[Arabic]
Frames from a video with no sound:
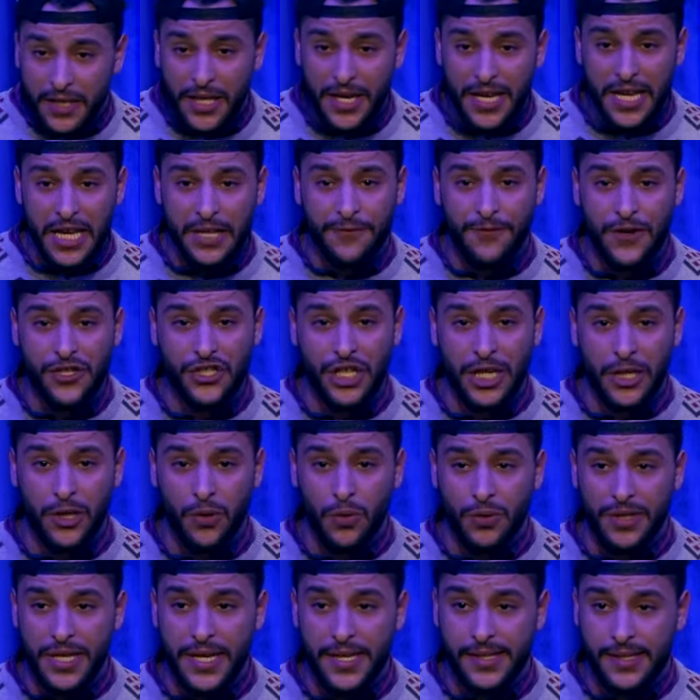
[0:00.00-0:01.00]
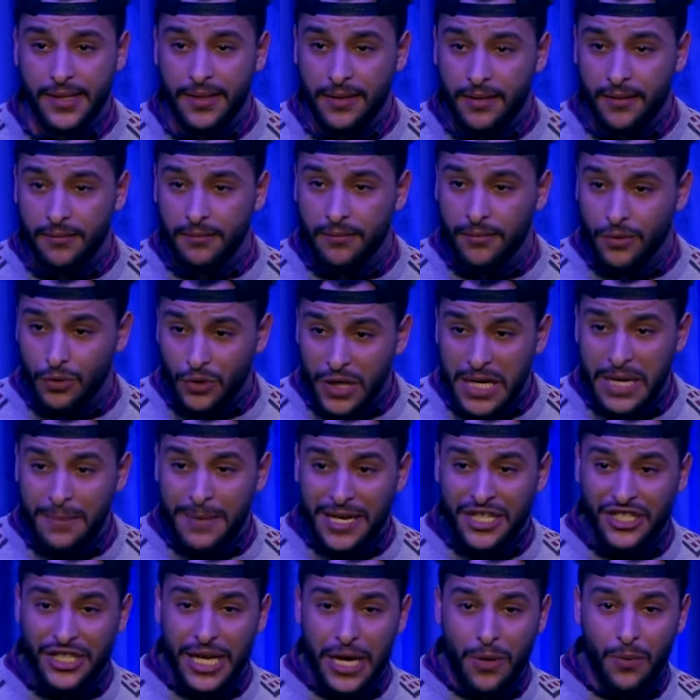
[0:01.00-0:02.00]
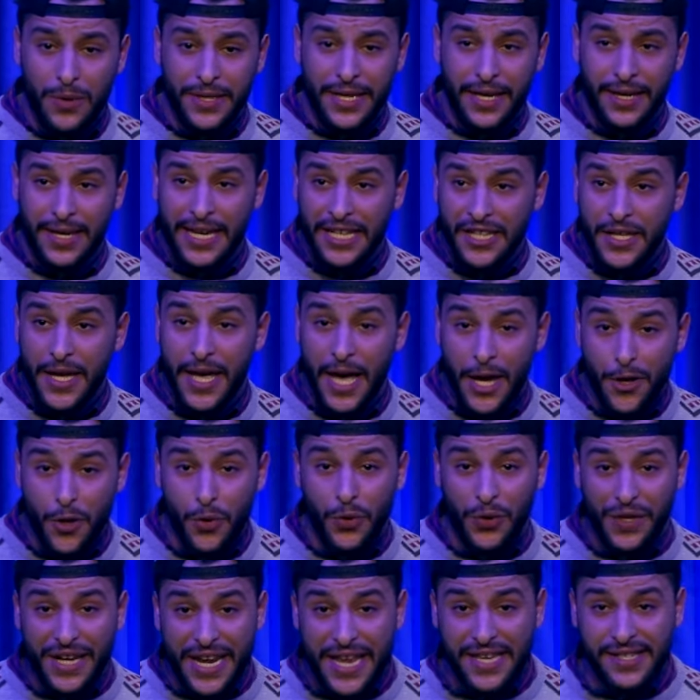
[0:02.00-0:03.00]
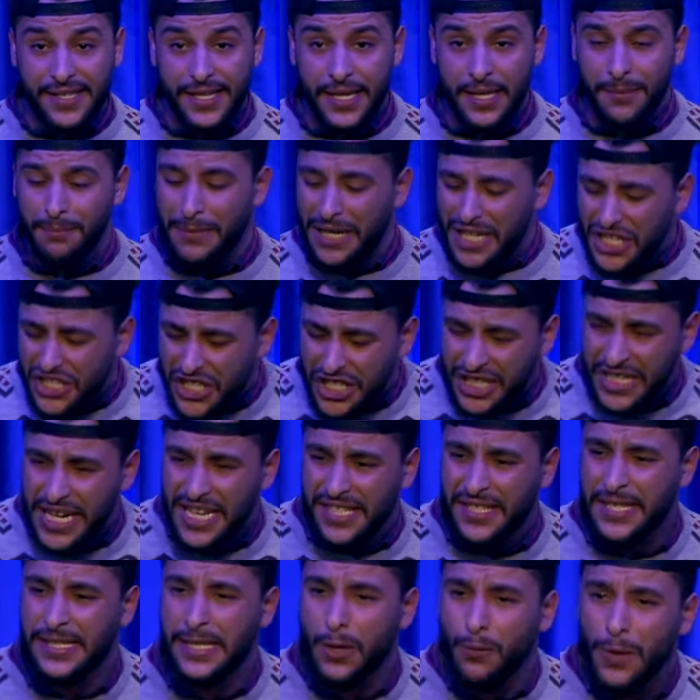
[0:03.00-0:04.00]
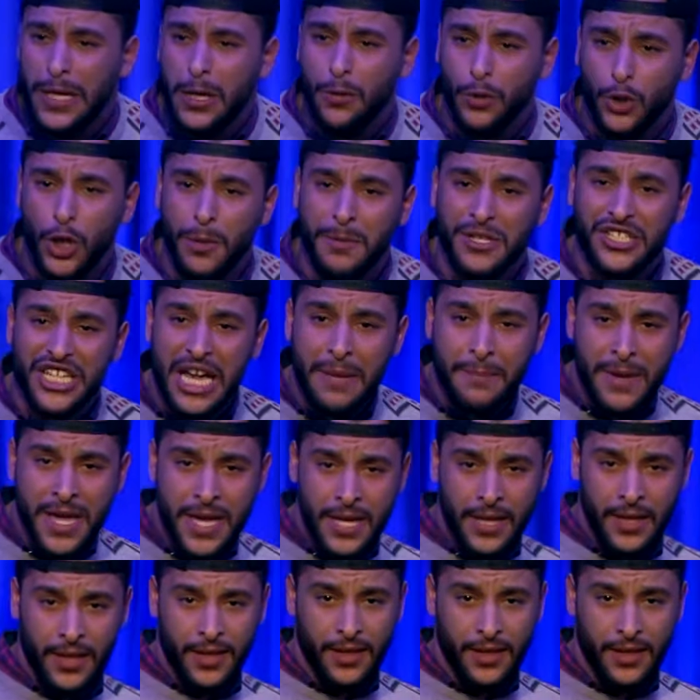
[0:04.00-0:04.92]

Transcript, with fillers: هي تفجعت لوتيس قلت لها ما عادش تعودها قالت لي ايو كريزي مانيش كريزي زولي ما تحماش عباد